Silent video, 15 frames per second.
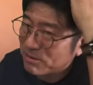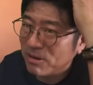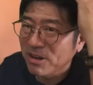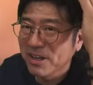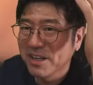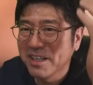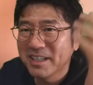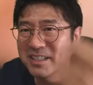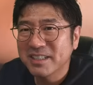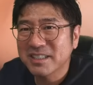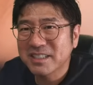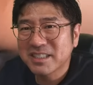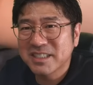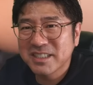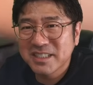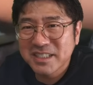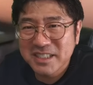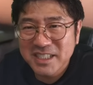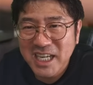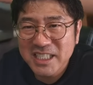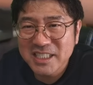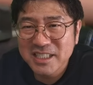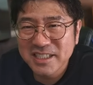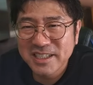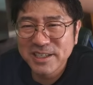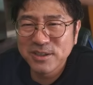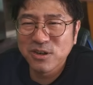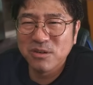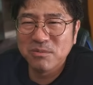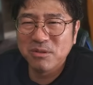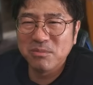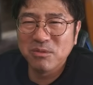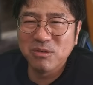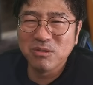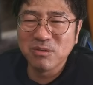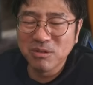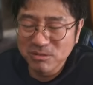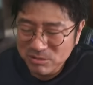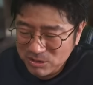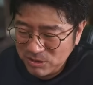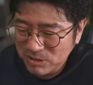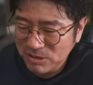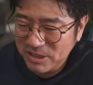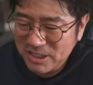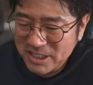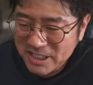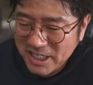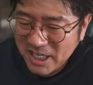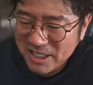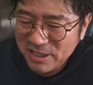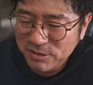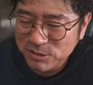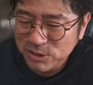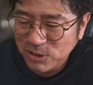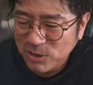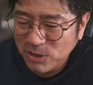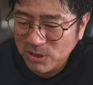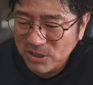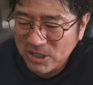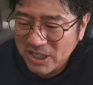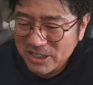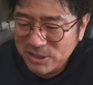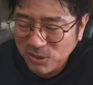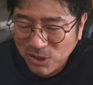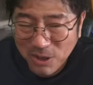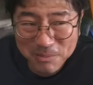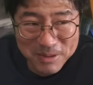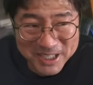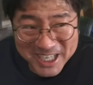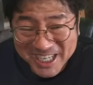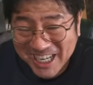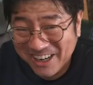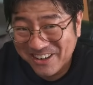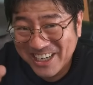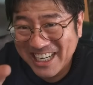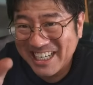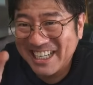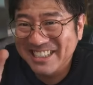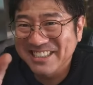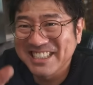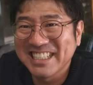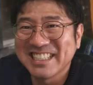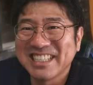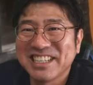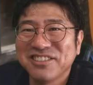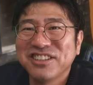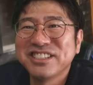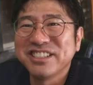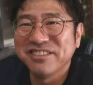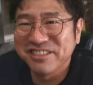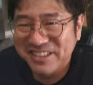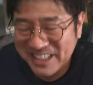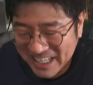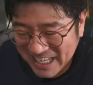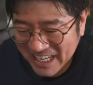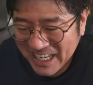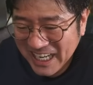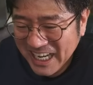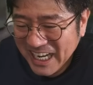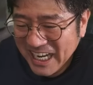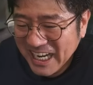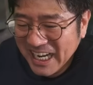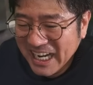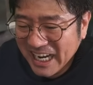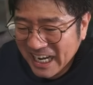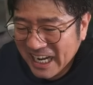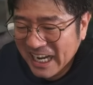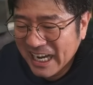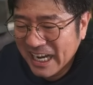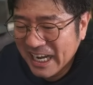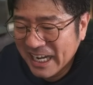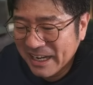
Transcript: の写真機能ももう本当に一眼レフのそこまで変わらなくなってきましたもんね。は